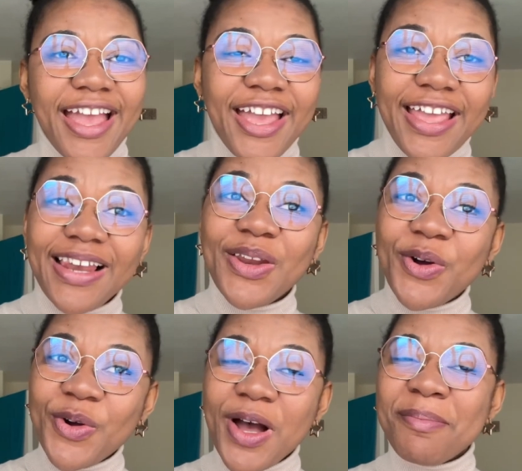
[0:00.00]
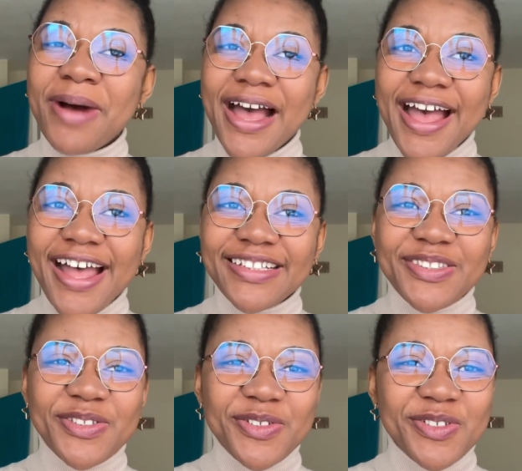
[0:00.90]
Hello,
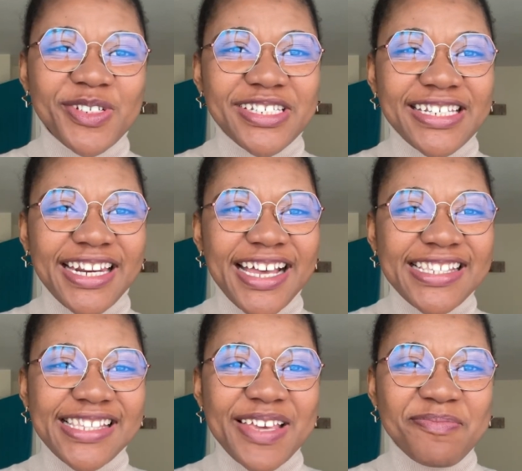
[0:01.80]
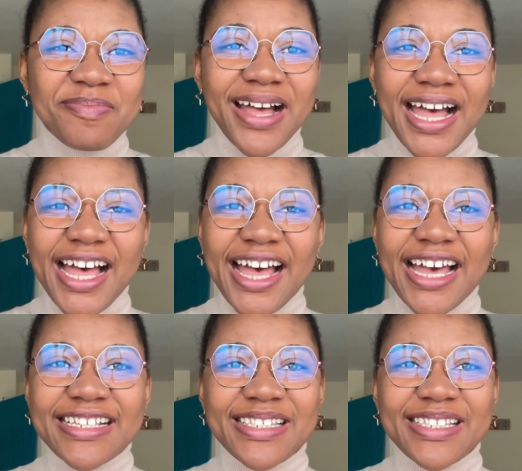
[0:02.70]
amados, graça e paz.